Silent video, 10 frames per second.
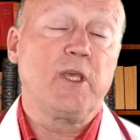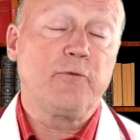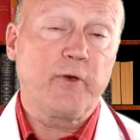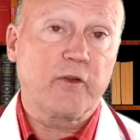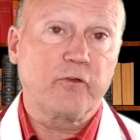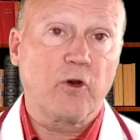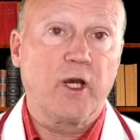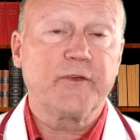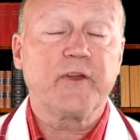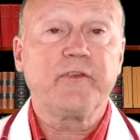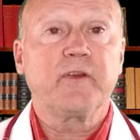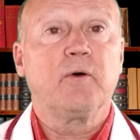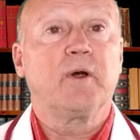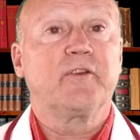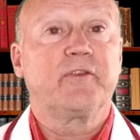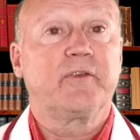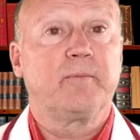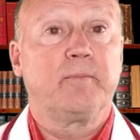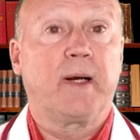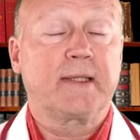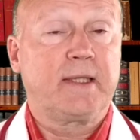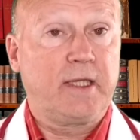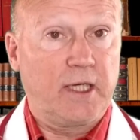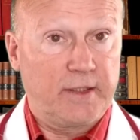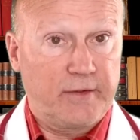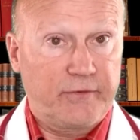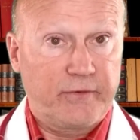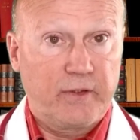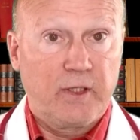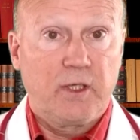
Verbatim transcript: infecciosas são as bacterianas.